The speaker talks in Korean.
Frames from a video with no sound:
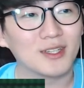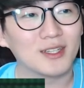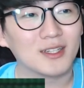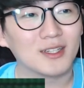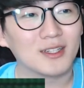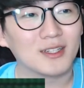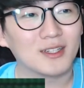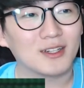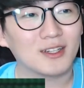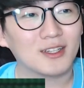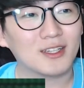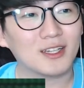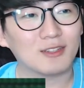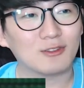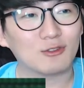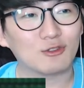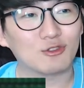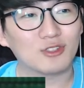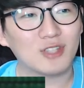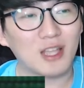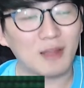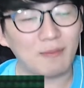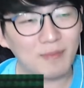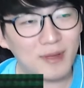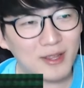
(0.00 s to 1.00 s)
그러니까
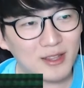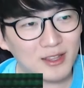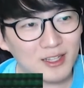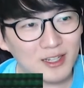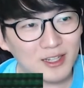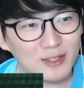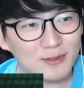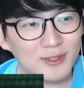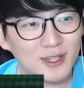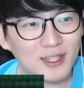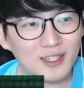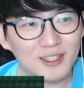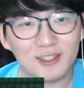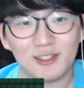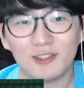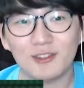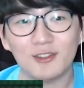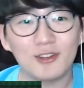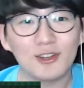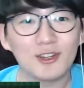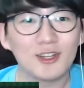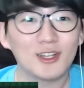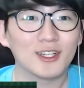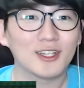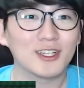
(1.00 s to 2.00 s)
두산 팬들 입장에서는
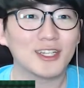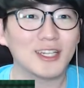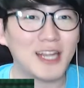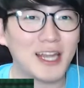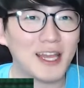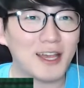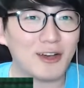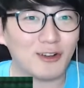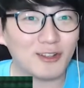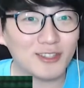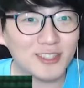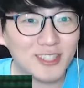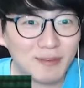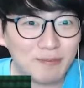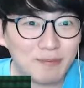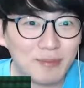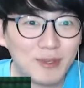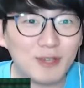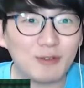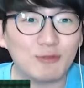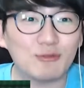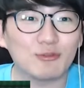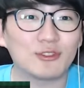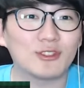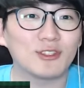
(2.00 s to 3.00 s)
그래 어차피
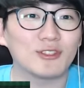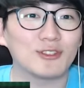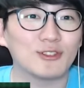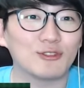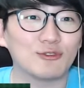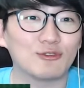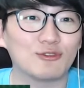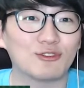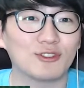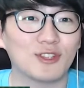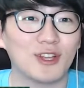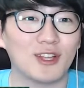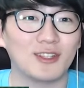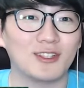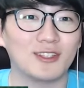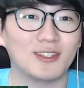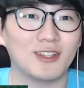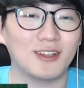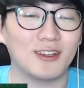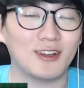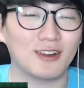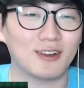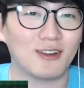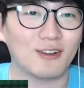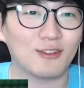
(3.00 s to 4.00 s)
우승은 두산이다
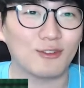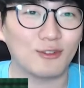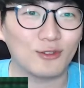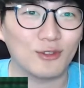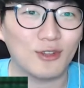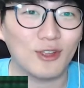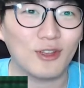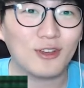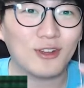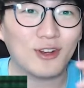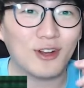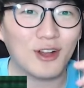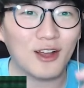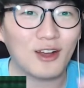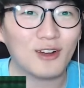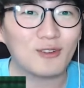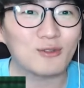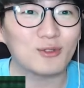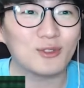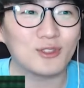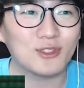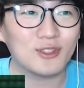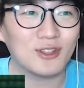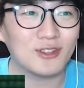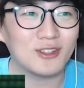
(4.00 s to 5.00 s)
약간 그런 얘기를 하고
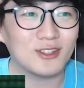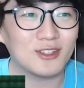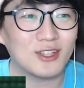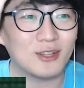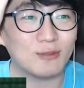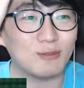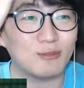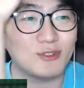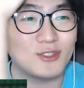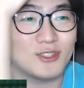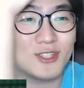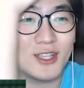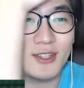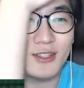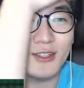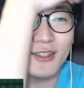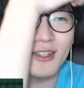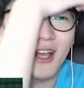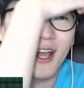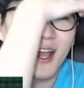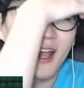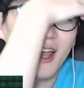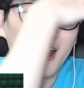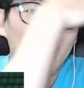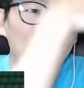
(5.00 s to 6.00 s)
있었는데 문제는
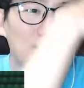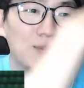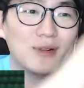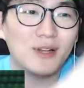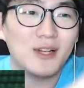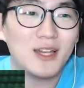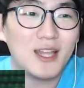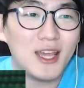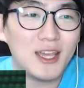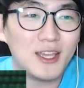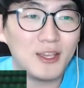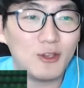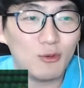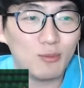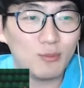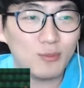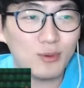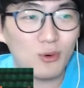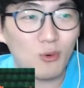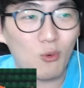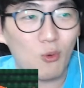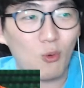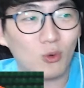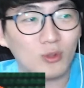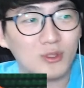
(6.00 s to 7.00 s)
플레이오프
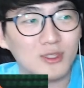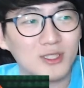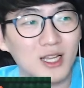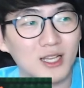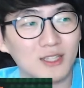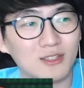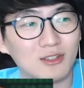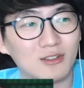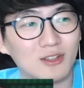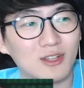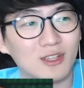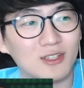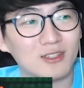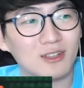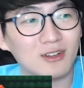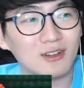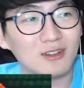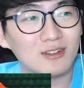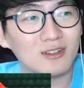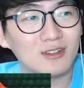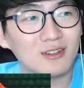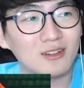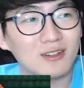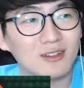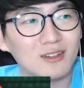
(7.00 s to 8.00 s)
5차전에서
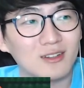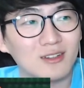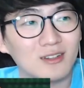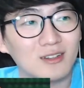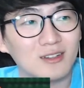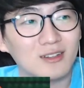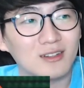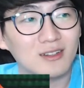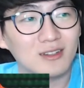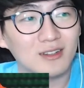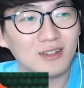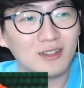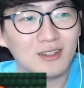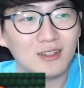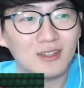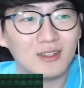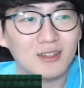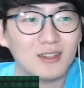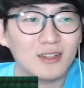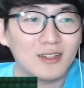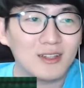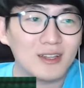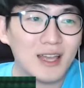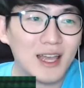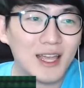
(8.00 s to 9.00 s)

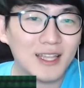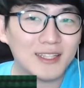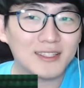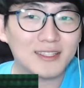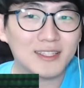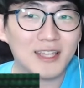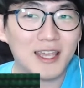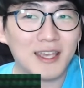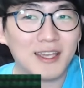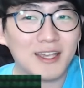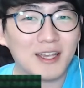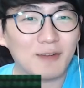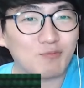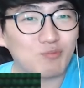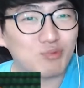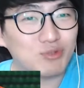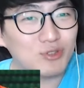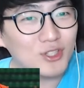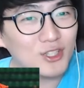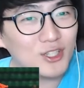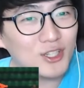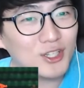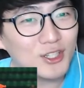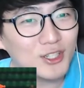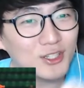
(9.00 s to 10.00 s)
SK가
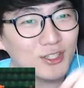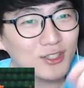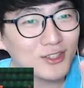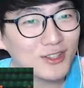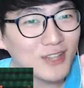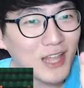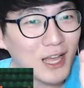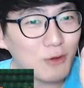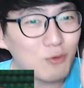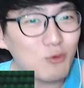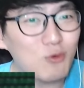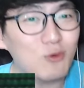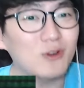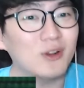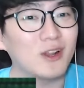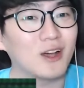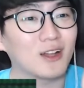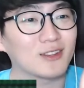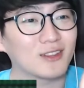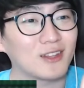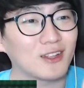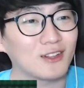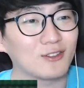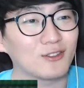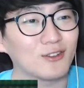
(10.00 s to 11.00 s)
분위기를 타고
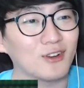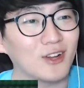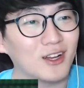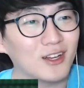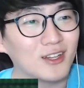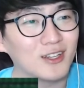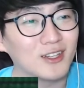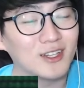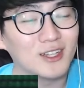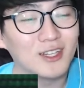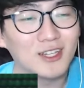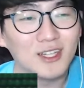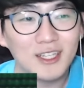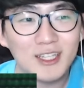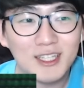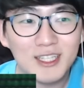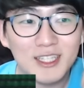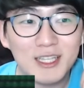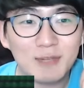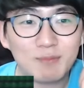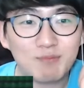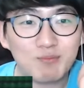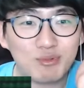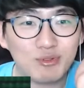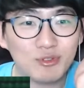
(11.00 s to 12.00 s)
올라왔다는 거야. 이게
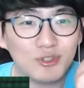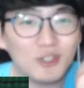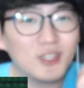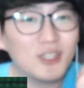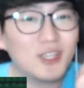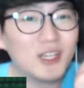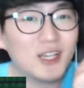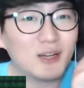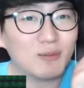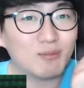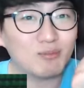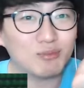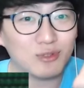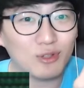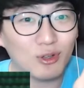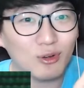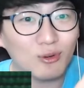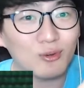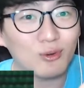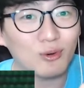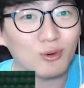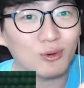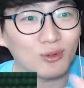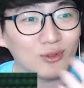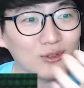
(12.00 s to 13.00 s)
분위기가 무서운
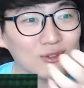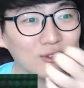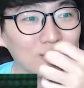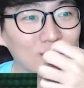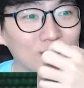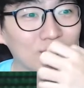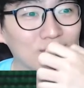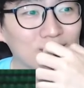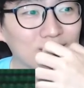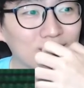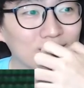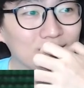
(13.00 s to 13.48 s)
거거든요.